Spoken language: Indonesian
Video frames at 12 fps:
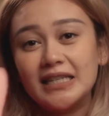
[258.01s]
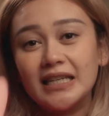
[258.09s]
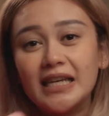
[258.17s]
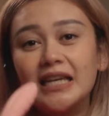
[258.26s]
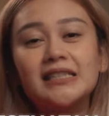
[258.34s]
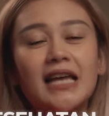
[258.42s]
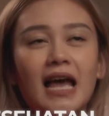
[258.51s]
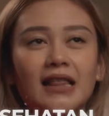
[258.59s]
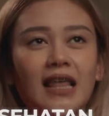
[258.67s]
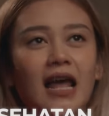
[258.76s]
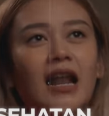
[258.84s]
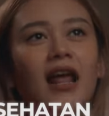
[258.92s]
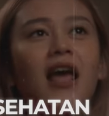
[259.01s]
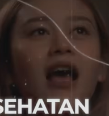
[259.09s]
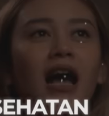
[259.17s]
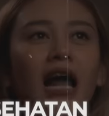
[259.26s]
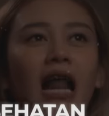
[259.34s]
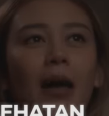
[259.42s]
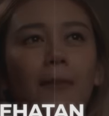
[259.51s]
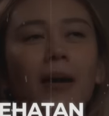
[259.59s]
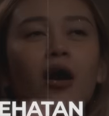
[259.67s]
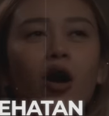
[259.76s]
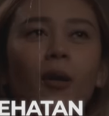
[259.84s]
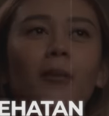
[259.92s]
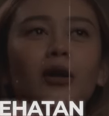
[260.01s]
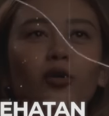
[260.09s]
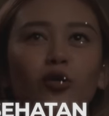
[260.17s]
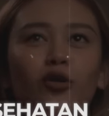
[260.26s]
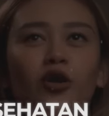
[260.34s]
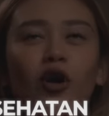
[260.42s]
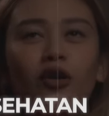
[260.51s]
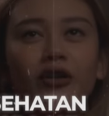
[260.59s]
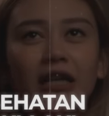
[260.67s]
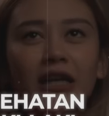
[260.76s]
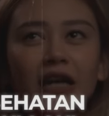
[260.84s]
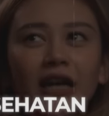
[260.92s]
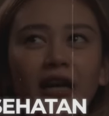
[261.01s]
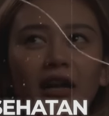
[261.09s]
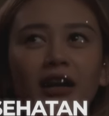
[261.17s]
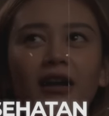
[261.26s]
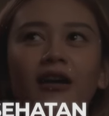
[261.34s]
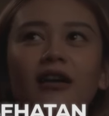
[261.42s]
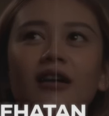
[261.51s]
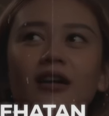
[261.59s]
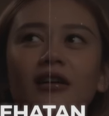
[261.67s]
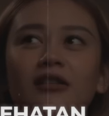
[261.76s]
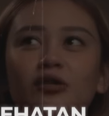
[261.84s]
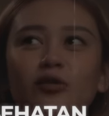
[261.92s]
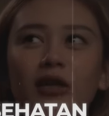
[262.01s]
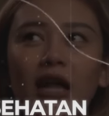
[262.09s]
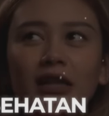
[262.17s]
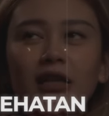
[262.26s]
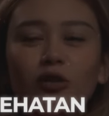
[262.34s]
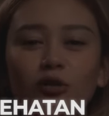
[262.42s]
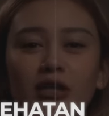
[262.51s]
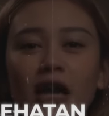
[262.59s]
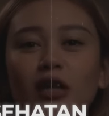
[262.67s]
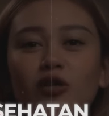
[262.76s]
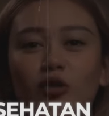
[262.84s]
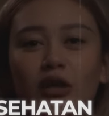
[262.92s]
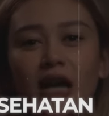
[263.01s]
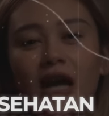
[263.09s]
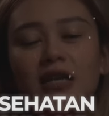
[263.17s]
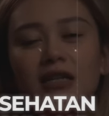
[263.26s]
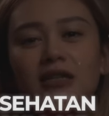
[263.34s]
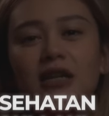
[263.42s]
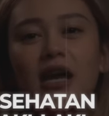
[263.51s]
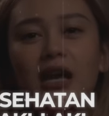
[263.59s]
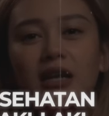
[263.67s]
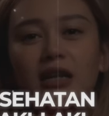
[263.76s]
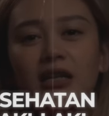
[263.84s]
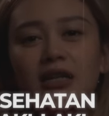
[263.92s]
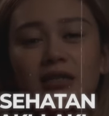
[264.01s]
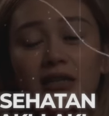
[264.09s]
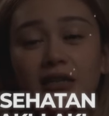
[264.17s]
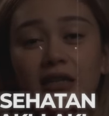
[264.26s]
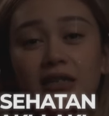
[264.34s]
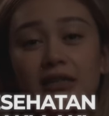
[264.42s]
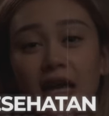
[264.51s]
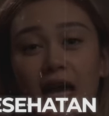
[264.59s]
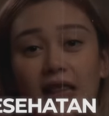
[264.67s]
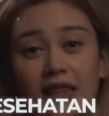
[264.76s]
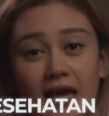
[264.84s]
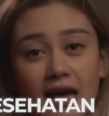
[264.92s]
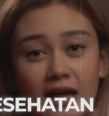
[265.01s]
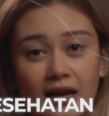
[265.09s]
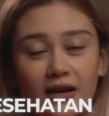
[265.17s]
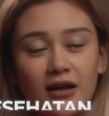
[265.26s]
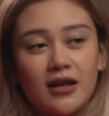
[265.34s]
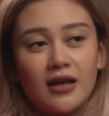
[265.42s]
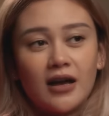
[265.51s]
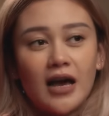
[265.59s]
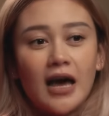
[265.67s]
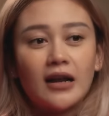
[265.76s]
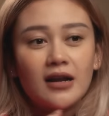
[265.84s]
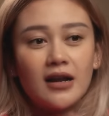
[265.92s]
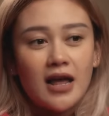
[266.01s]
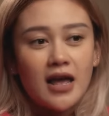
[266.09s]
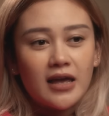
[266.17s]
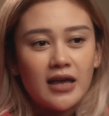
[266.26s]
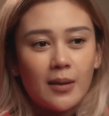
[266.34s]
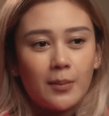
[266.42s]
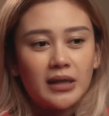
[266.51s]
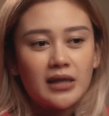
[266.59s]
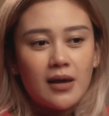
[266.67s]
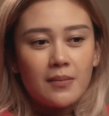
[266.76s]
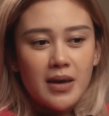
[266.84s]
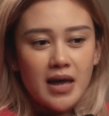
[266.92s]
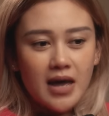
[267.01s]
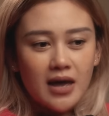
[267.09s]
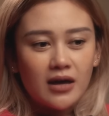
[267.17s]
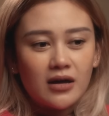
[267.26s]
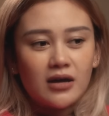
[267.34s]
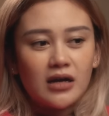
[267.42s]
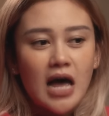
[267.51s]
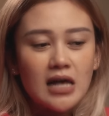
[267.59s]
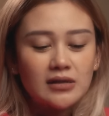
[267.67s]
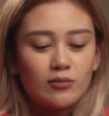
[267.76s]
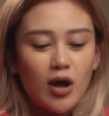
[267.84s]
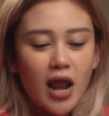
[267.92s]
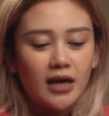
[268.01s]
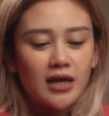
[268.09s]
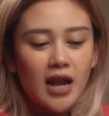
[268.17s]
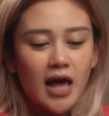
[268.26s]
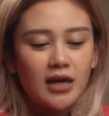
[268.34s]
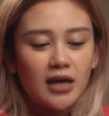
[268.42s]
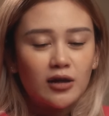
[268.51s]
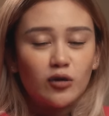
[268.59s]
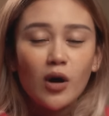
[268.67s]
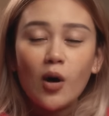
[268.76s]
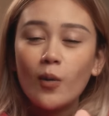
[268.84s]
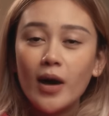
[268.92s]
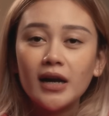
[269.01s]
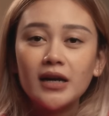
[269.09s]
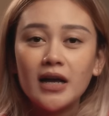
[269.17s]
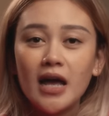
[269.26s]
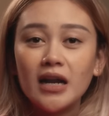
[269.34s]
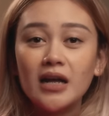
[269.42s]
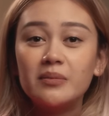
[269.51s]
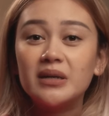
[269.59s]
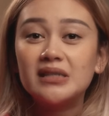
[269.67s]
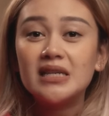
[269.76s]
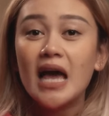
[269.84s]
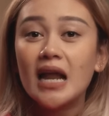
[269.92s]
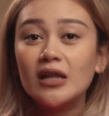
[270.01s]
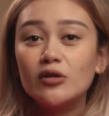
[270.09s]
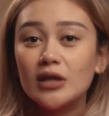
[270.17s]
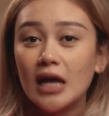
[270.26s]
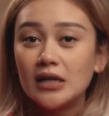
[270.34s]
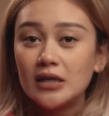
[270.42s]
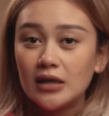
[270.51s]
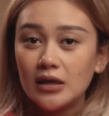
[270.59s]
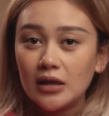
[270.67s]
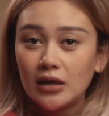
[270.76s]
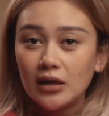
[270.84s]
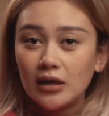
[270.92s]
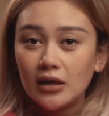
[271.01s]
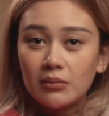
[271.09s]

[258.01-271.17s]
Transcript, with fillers: dari segi kesehatan. Kenapa kok menurut dokter uh, sunat itu dianjurkan dari segi kesehatan? Karena yang pertama, nggak semua laki-laki itu aware dengan kebersihan itu tadi